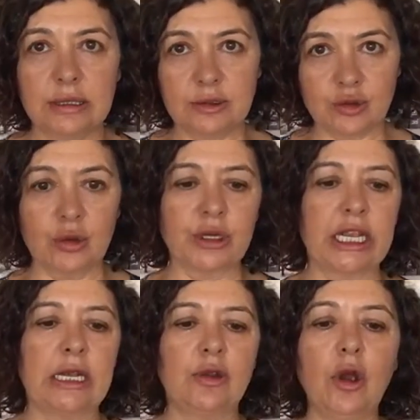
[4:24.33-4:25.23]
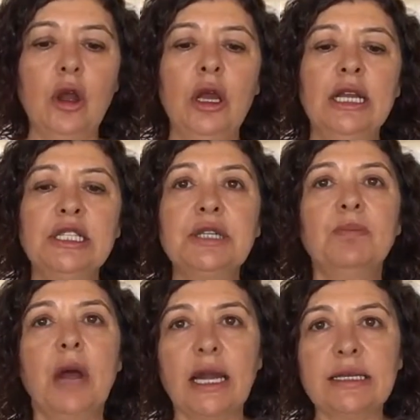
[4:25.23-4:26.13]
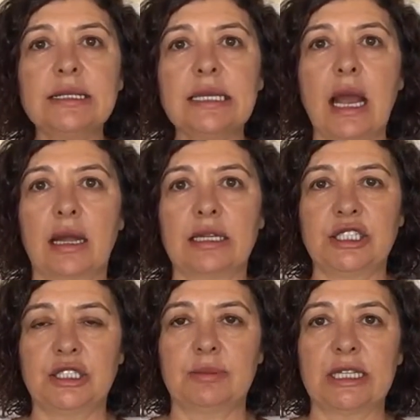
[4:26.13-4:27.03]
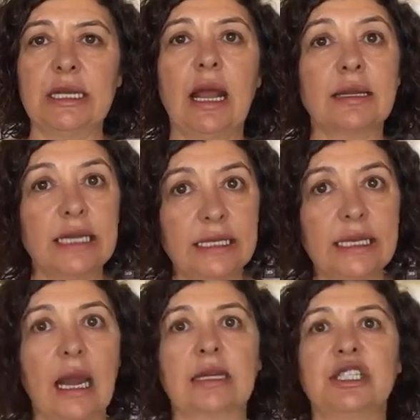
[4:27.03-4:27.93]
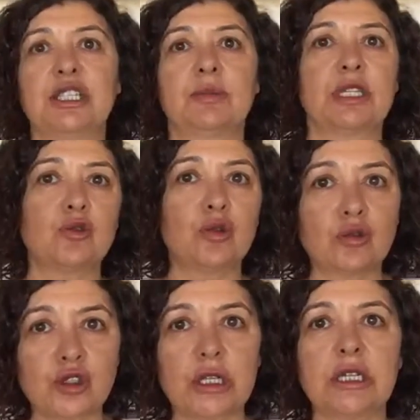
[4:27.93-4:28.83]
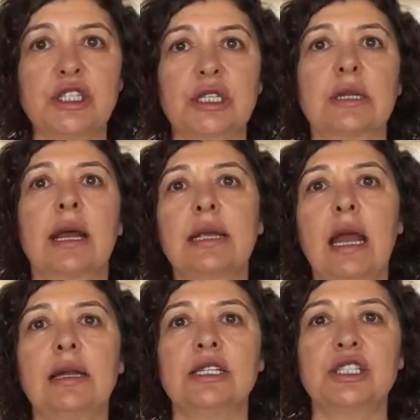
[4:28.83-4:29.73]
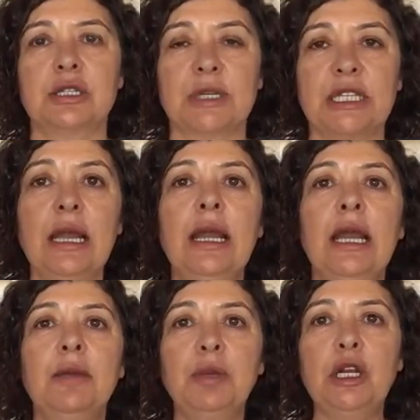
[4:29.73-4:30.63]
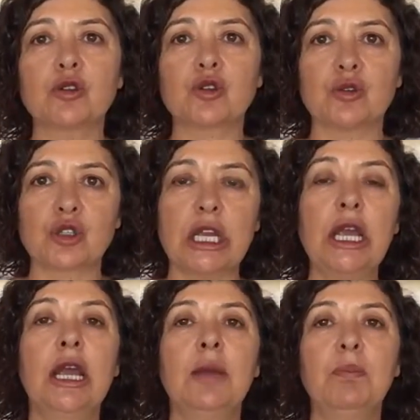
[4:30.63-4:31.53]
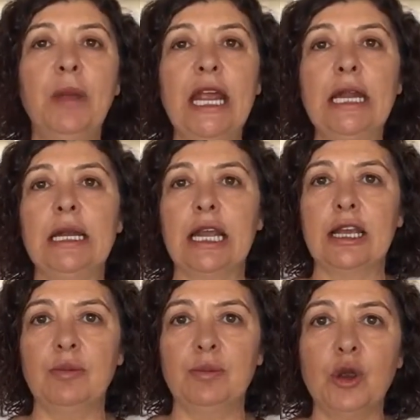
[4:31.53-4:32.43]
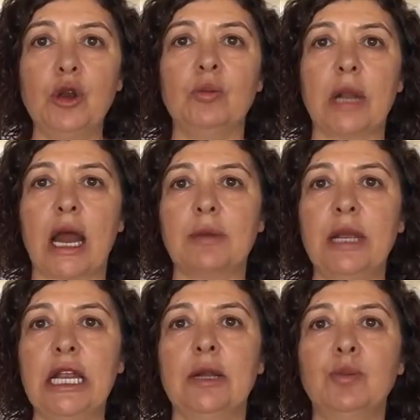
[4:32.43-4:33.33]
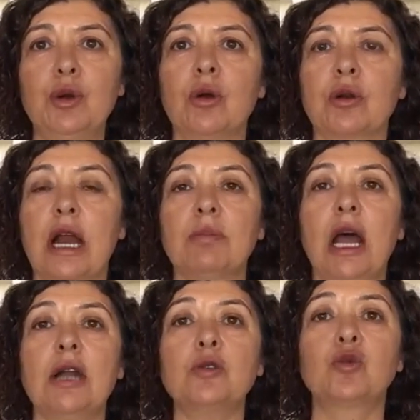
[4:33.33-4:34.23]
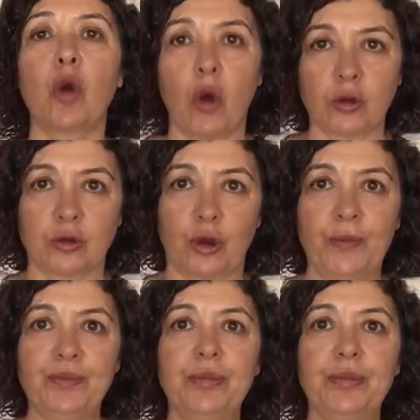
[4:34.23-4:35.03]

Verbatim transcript: soru geliyor. Şimdi merkezi yerleştirmede yani ilk yerleştirmede sonuçları açıklanan yerleştirmede biliyorsunuz ki belli bölümler, belli programlar doldu.